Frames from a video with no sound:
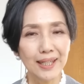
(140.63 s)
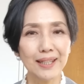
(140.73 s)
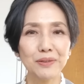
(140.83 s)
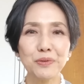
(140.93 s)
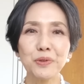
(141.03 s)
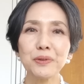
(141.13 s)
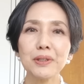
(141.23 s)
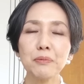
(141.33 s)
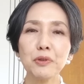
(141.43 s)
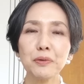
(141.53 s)
あのそういっ
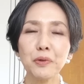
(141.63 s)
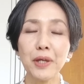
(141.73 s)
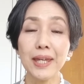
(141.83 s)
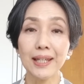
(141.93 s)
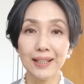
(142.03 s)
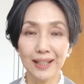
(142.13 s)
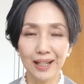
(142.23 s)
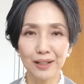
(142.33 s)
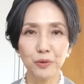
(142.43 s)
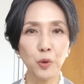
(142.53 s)
たものの変
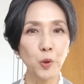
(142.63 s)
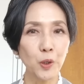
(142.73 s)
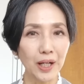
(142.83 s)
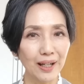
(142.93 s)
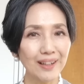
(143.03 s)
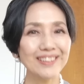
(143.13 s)
化老化